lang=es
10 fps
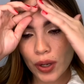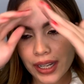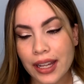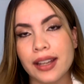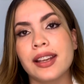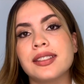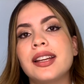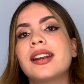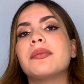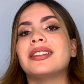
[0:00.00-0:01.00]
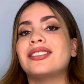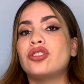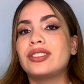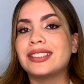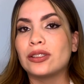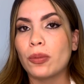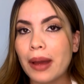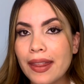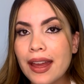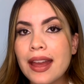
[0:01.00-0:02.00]
nada que hacer, mi decisión está
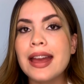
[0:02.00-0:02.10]
tomada